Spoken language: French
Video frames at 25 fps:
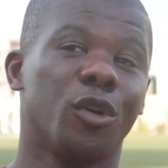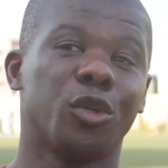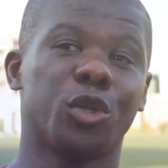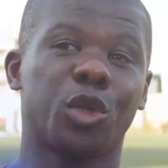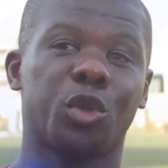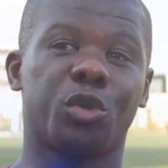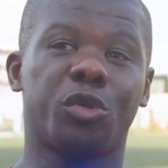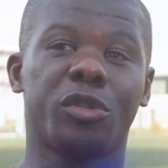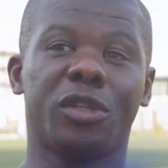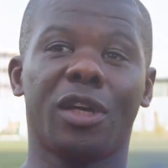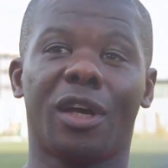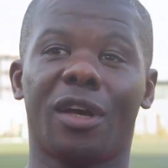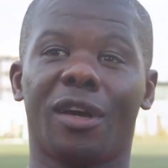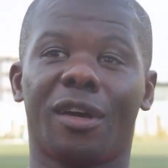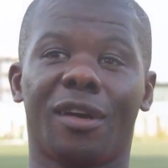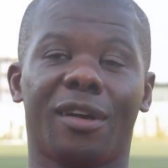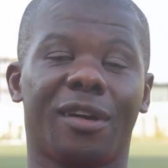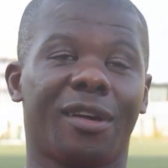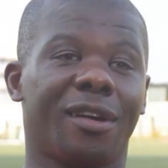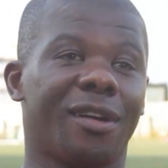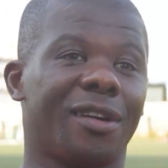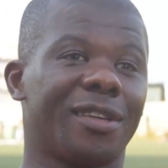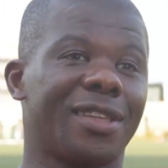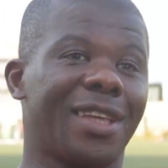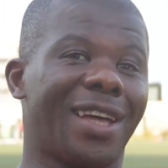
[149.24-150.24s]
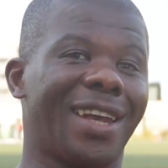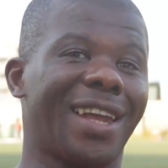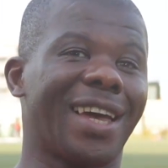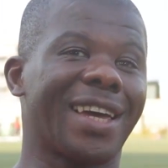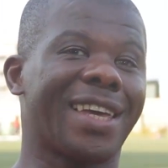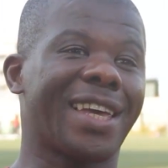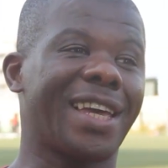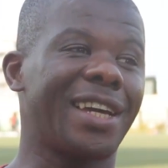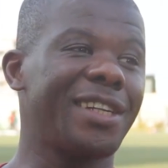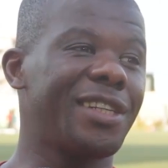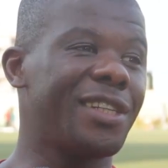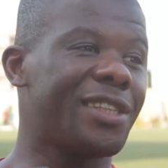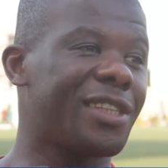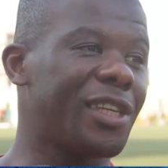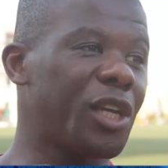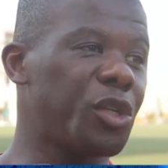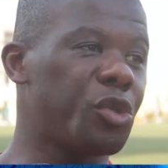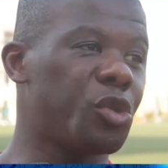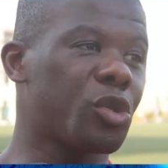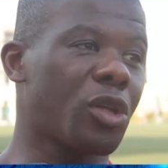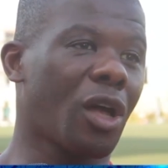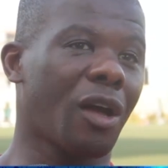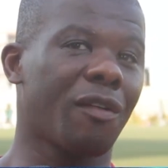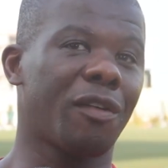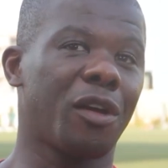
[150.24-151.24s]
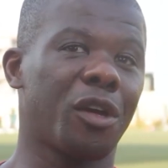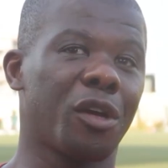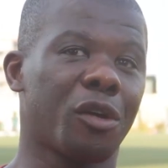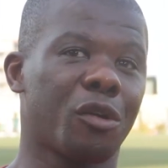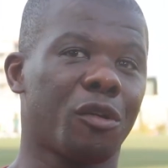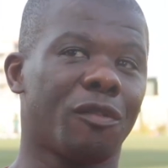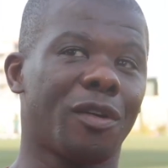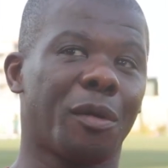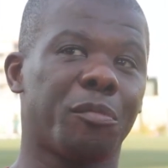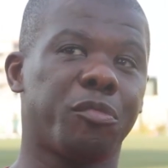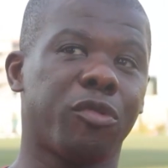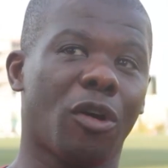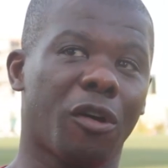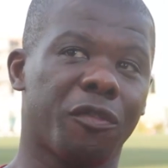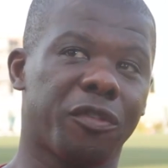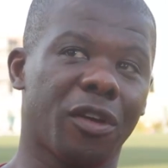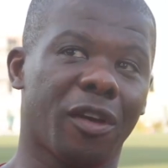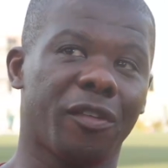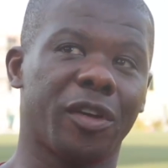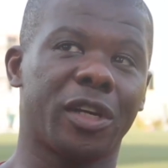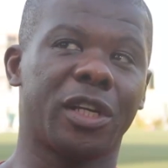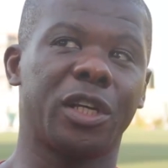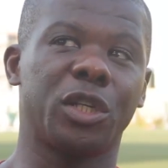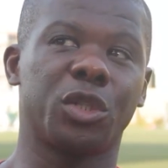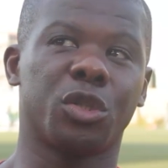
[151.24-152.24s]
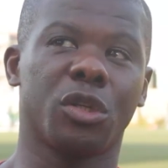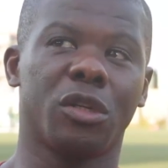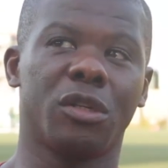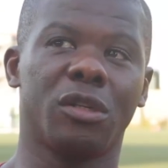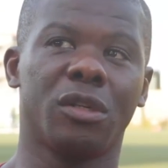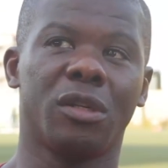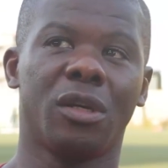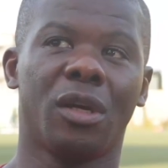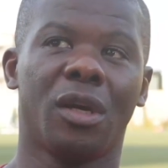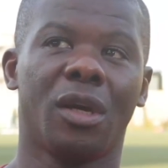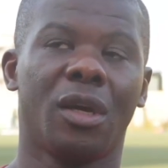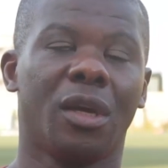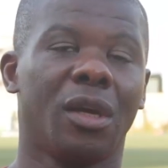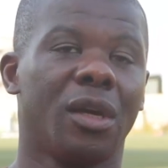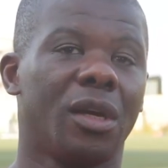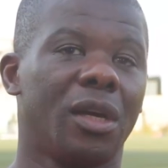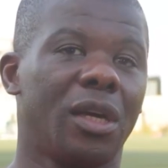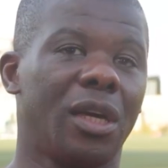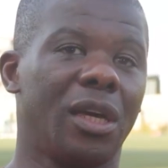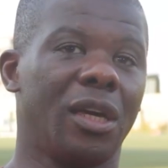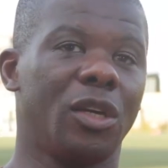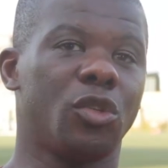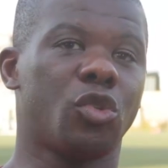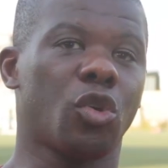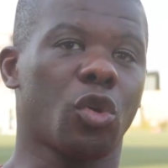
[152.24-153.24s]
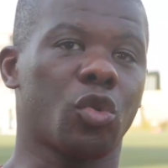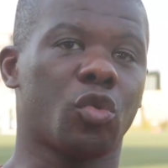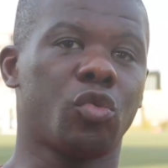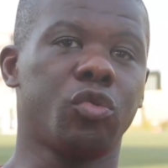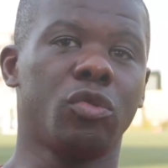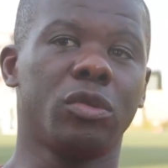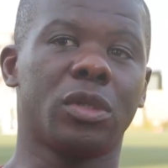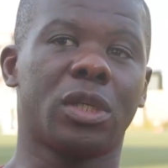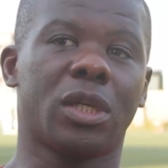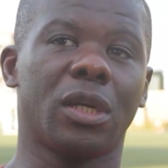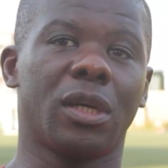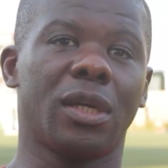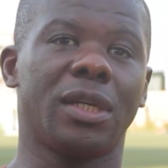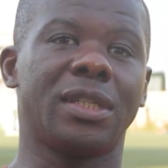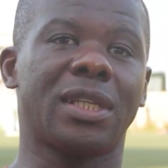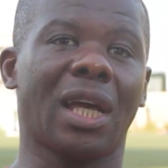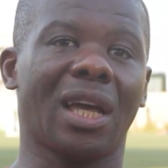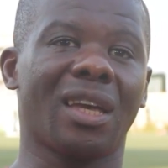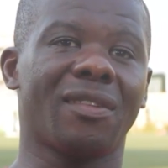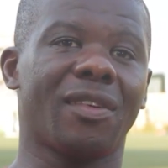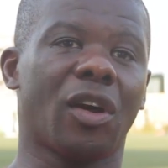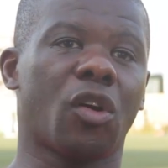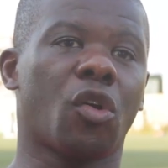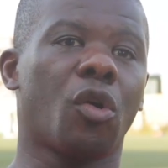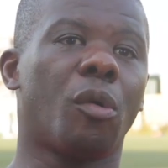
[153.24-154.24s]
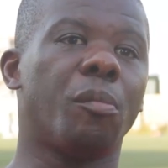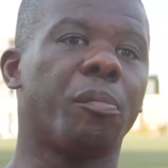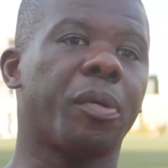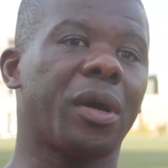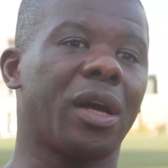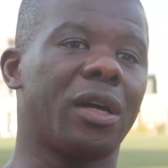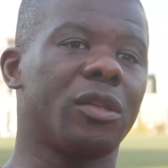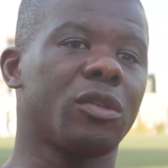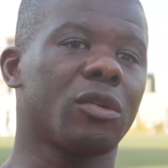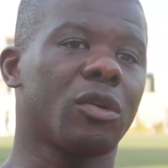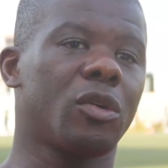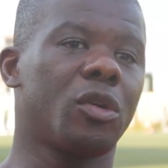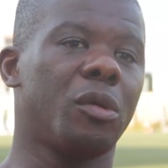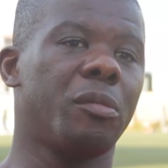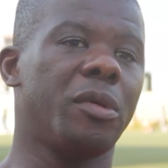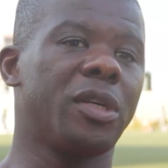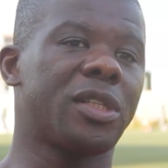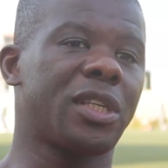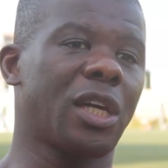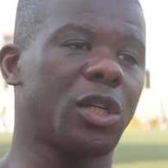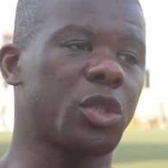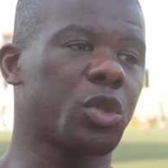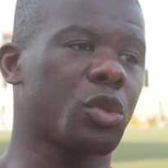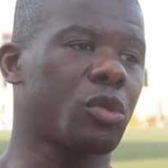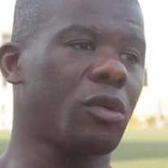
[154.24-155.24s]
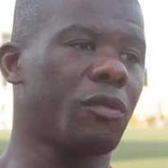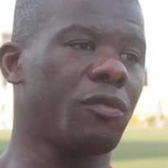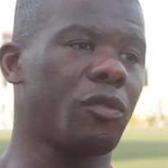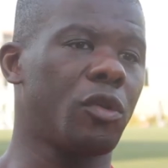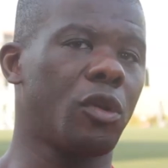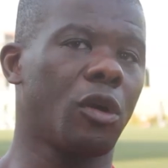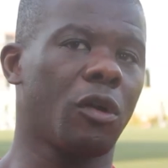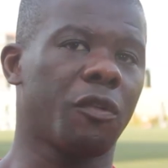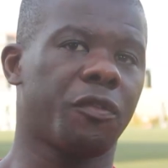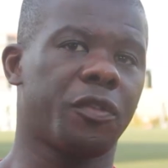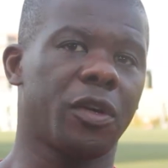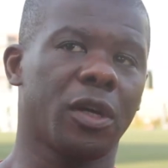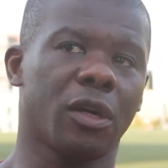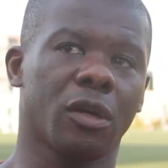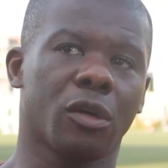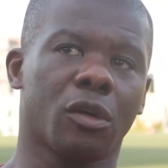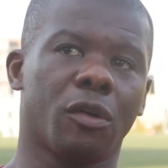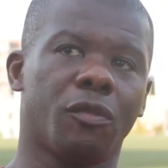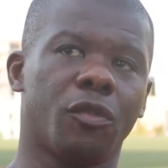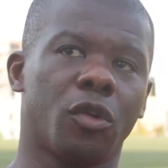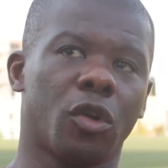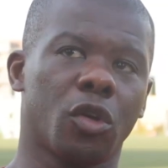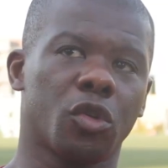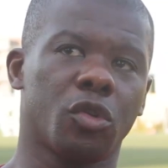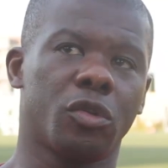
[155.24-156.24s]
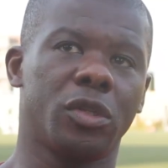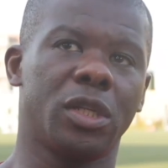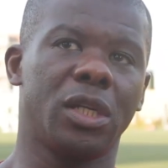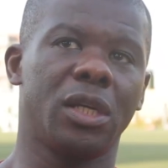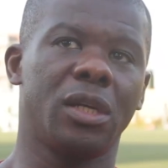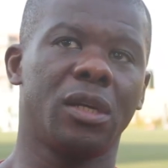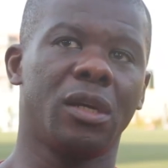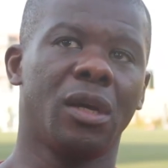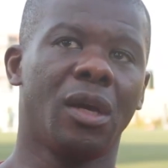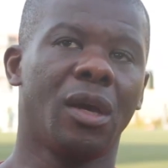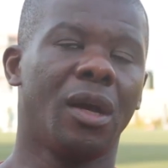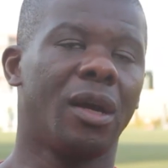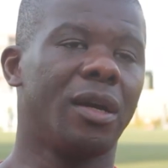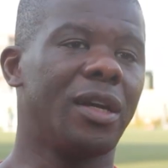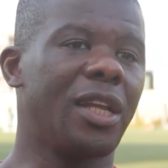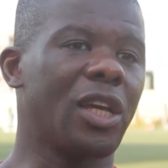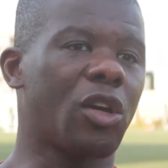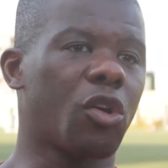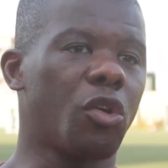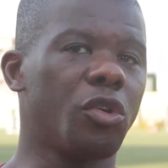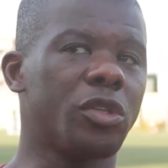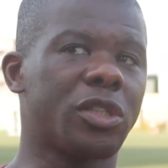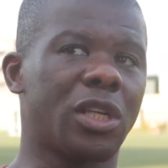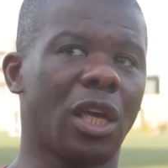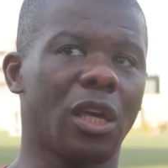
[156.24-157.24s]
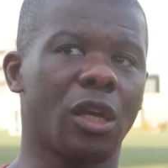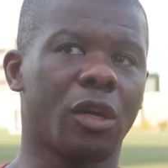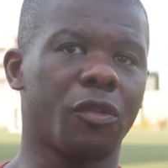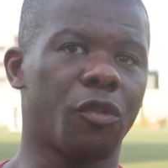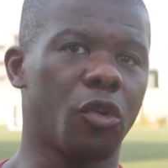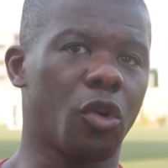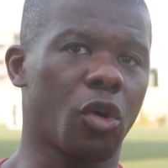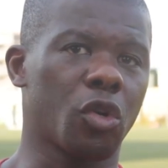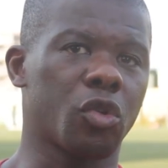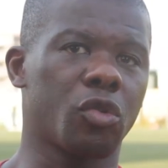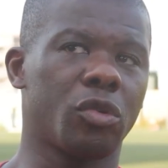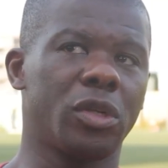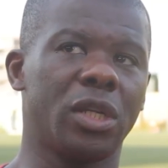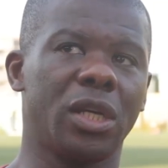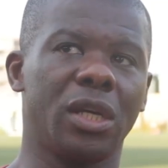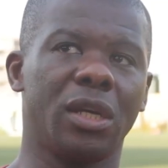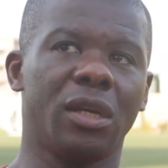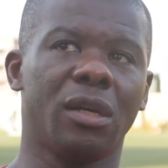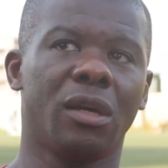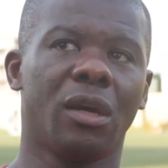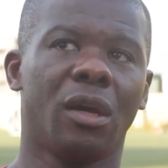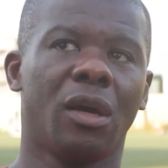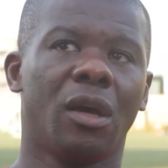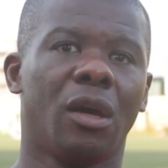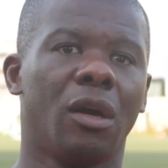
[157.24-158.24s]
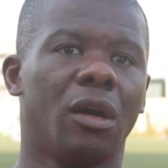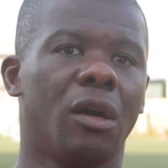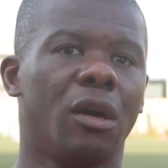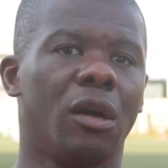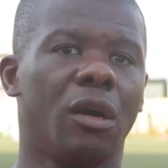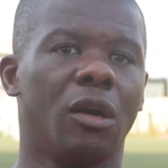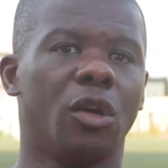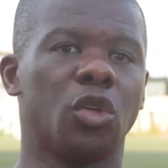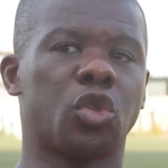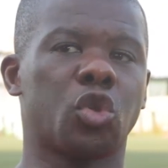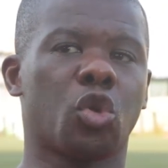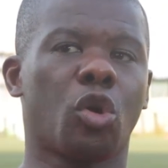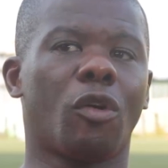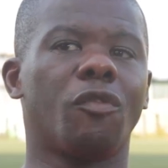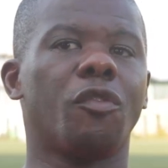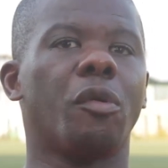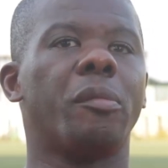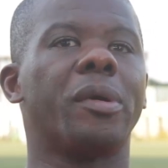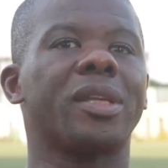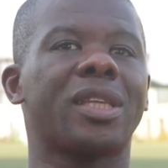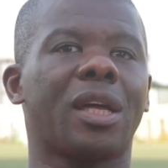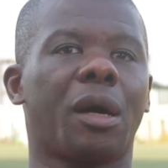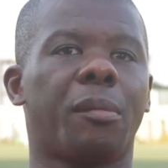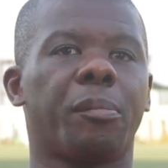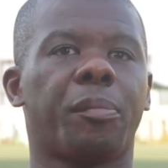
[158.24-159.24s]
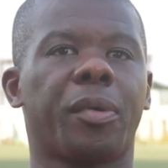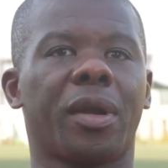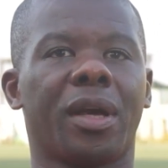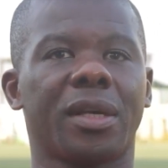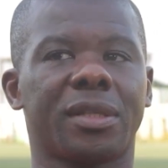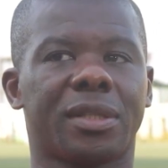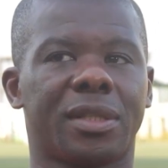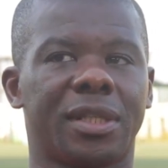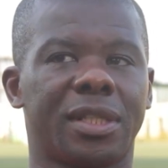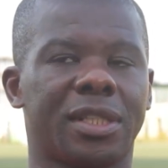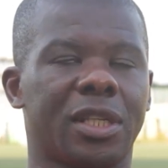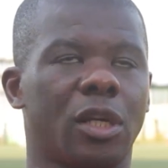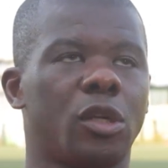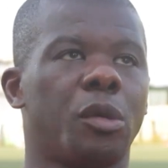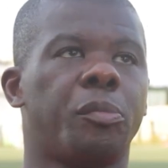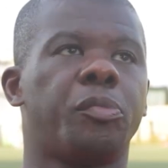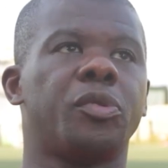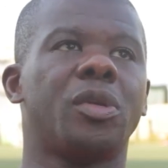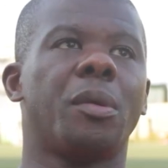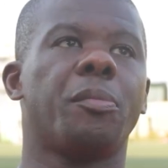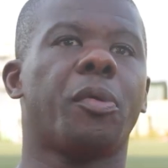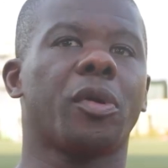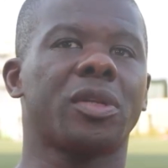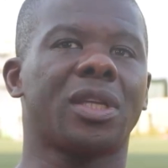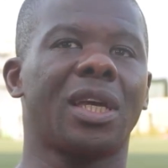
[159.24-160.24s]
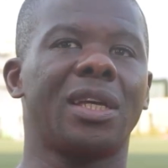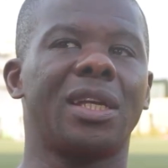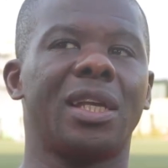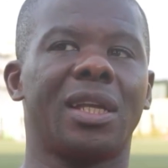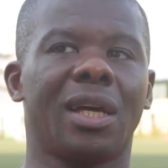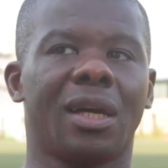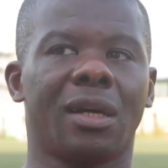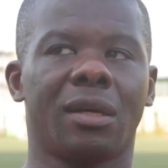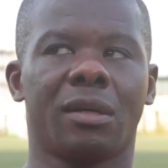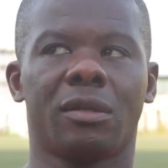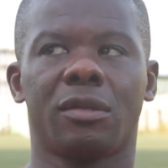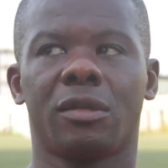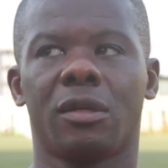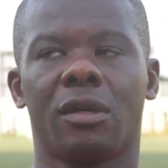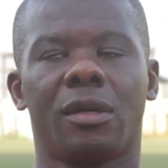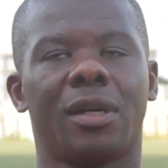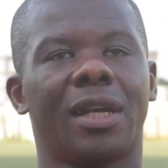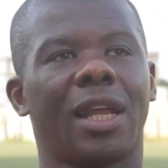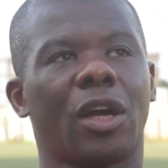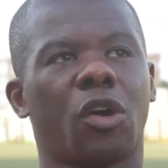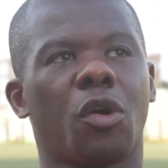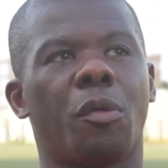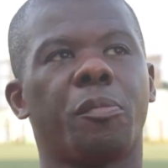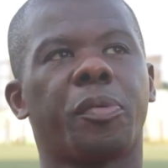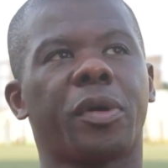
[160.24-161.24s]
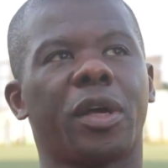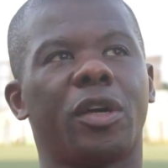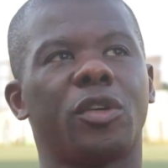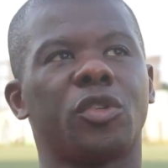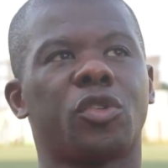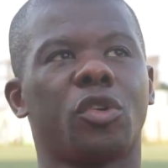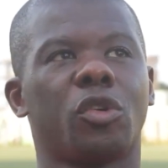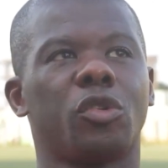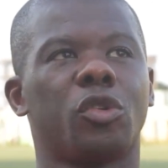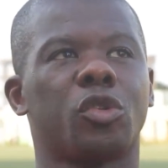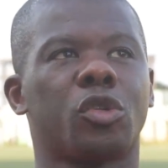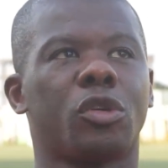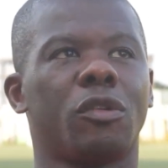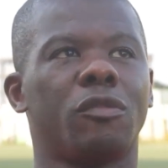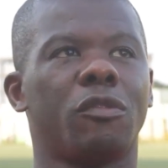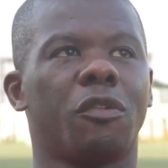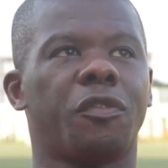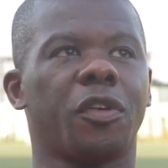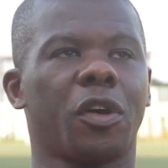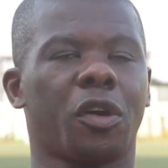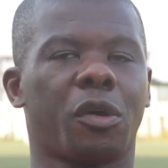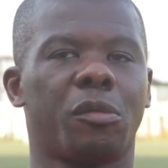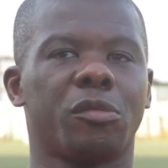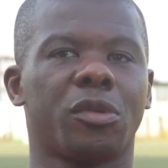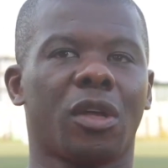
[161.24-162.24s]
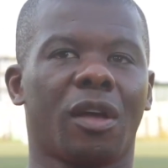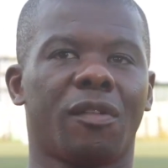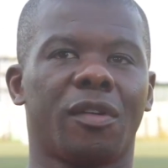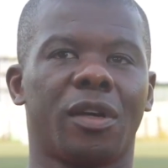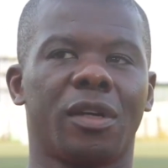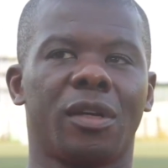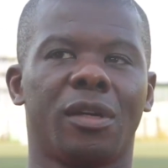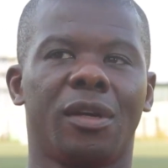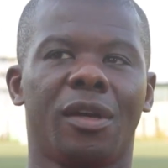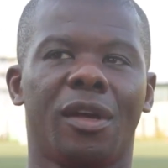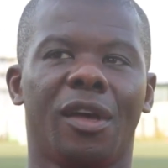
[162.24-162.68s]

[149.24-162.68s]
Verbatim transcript: Je suis dans, la qualité du travail qu'on va pouvoir faire avec les jeunes et surtout qu'ils arrivent à comprendre le message qu'on veut leur faire, qu'on veut leur donner, les conseils qu'on veut leur donner, euh, ce qu'on veut mettre en place. C'est le plus important, il est là, la compréhension de ce qu'on veut faire comme travail.